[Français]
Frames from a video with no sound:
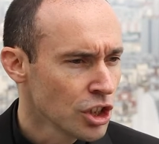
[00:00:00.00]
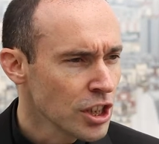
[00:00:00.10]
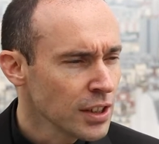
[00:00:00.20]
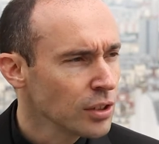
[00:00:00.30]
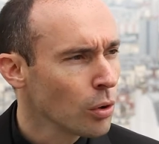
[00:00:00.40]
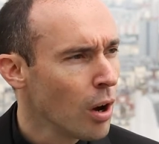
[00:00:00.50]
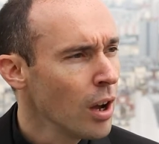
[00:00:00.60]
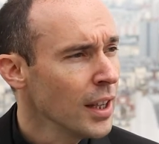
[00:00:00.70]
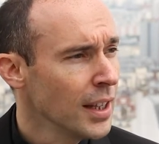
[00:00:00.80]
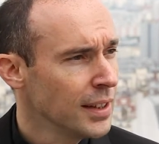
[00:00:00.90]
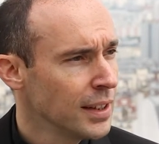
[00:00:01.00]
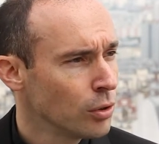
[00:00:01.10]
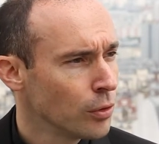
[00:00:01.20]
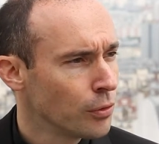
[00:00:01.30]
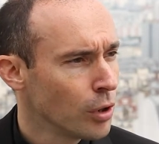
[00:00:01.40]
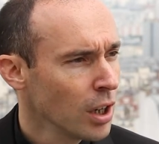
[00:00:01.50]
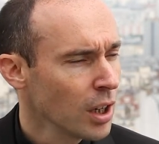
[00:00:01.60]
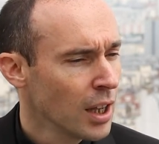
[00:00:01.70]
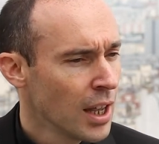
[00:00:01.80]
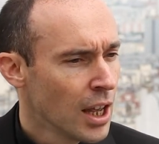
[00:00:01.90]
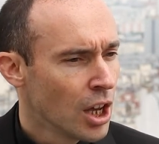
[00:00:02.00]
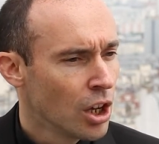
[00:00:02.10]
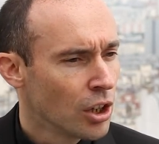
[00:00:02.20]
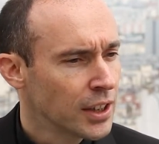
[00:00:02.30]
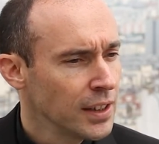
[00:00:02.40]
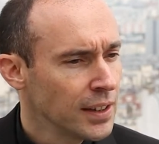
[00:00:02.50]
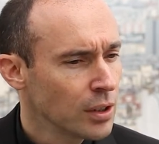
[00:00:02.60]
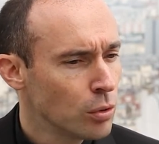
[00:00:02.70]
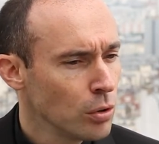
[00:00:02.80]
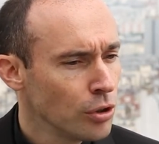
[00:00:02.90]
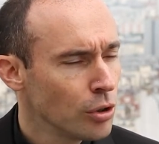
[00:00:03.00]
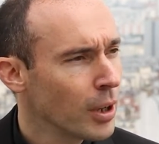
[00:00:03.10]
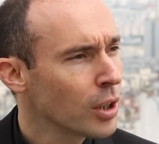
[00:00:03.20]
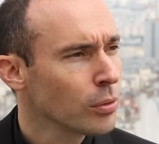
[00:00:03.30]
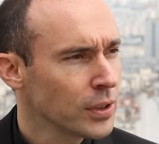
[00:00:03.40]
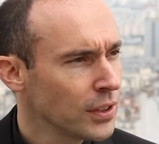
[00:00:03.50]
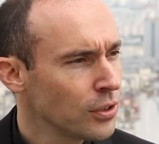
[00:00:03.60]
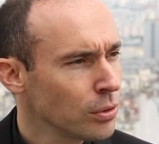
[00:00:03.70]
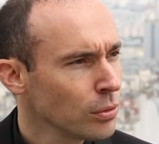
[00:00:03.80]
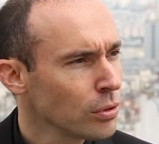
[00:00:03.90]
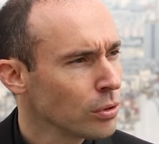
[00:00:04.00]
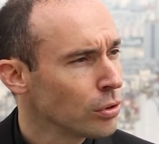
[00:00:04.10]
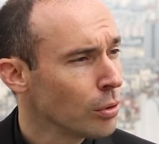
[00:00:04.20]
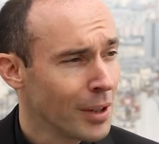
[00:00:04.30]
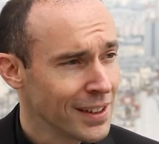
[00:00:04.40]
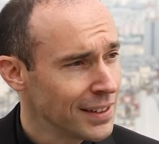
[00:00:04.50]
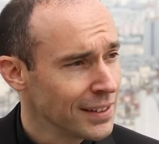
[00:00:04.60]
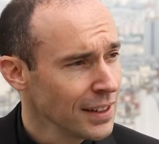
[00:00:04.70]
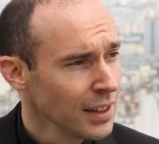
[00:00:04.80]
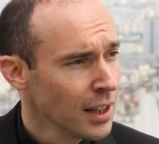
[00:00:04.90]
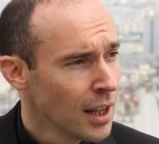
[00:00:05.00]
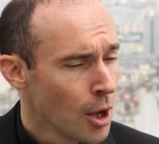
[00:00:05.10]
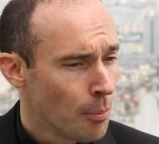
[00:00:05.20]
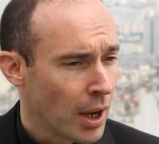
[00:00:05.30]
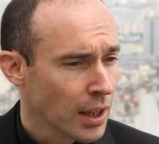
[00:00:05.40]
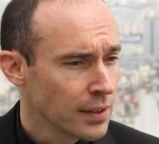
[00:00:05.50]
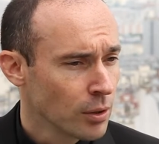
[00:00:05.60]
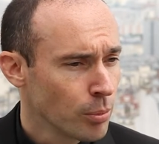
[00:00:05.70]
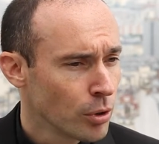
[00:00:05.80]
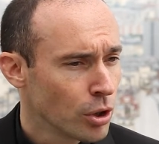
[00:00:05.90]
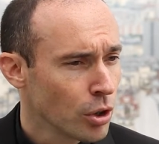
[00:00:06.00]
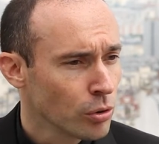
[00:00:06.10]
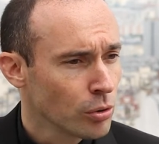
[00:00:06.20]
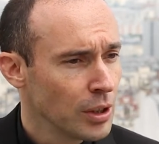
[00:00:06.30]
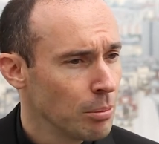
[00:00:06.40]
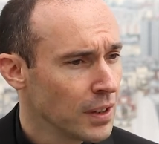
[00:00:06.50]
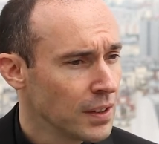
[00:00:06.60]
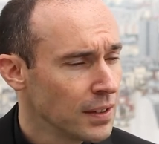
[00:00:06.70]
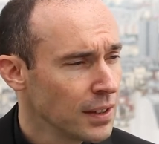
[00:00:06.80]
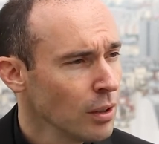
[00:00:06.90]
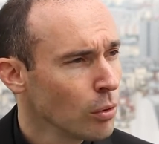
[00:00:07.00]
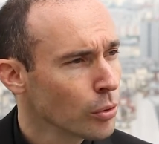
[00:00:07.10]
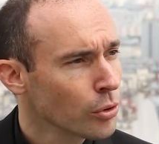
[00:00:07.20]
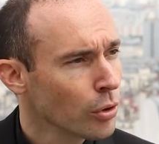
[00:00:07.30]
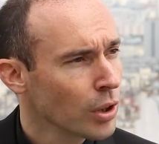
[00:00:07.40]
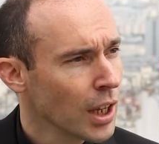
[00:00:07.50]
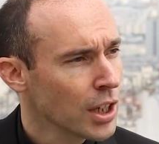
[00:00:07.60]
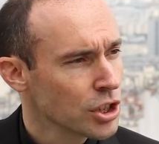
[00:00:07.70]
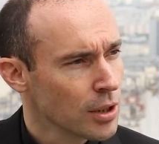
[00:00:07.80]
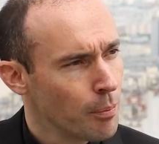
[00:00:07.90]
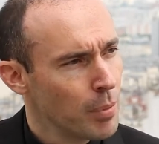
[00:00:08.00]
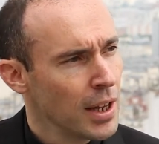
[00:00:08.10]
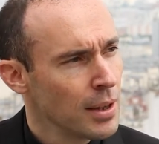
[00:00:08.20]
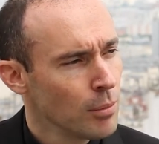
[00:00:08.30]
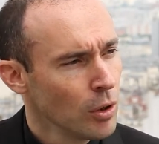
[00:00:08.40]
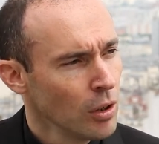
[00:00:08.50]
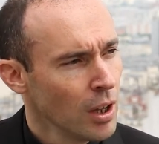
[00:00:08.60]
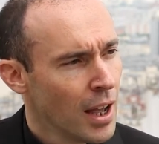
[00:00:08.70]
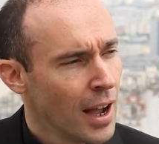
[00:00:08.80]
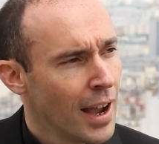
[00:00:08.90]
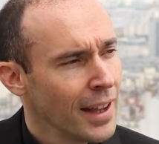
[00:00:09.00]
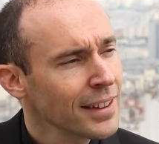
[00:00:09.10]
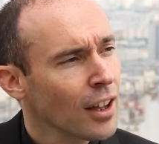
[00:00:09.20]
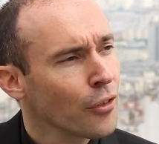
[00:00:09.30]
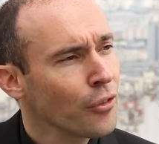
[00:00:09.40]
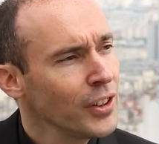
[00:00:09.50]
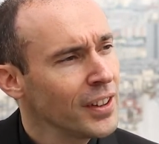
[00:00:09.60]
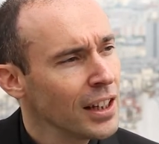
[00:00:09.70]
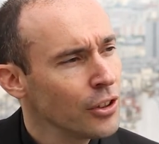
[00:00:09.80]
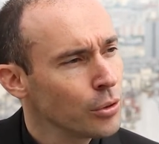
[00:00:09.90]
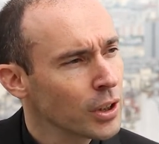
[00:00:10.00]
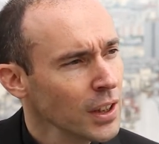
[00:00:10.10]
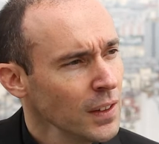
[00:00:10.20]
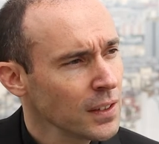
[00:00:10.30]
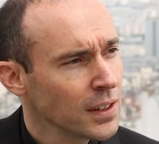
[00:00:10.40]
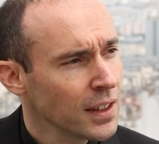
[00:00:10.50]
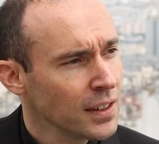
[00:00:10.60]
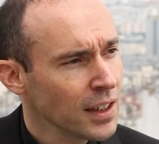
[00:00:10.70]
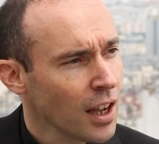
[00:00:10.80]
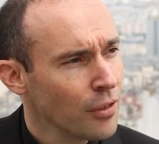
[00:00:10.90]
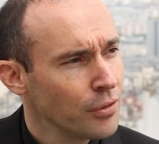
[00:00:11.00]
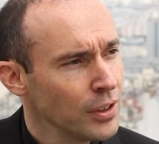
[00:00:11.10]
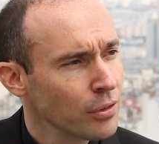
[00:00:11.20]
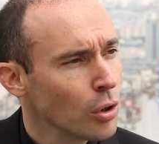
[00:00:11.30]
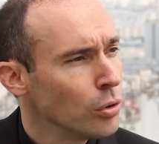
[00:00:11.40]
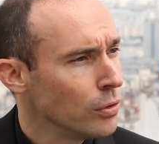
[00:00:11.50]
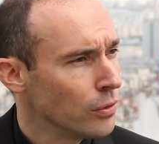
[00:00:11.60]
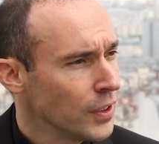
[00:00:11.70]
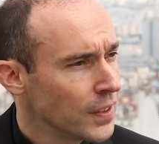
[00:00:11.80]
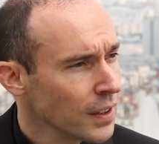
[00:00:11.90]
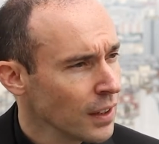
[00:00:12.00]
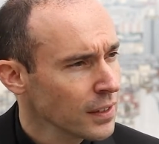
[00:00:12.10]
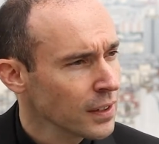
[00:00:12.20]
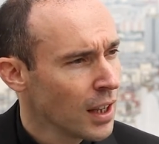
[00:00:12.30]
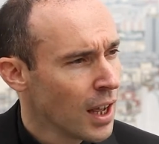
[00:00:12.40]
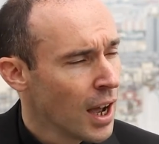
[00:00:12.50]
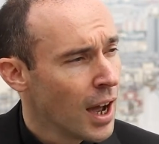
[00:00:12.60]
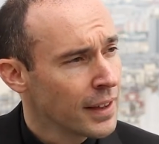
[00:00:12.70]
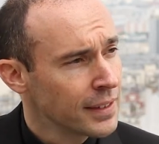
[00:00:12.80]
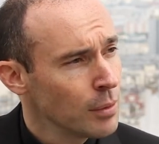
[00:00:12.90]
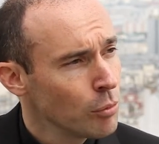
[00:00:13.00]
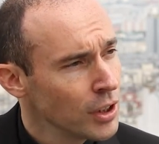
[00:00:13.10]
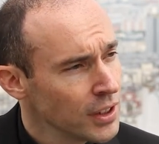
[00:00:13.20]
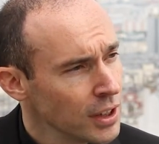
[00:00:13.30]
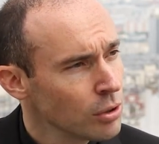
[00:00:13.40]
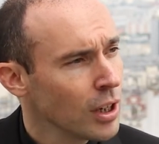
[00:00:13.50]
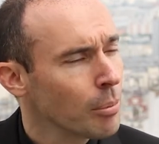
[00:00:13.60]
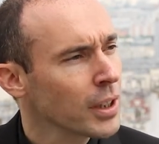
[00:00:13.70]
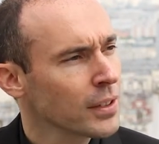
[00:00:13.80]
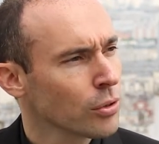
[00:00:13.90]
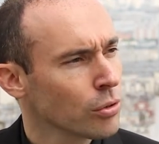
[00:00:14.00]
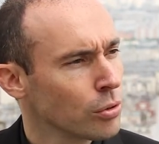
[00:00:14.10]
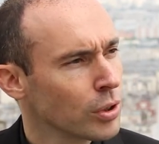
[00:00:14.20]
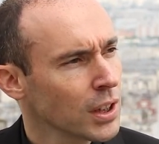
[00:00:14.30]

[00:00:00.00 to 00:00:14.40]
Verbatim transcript: j'ai des droits et des devoirs euh, qui découlent de ma condition de, baptisé. Par exemple, quand on est baptisé, on s'engage pleinement à être un fidèle du Christ, c'est-à-dire à vivre une vie sainte, à témoigner de la présence du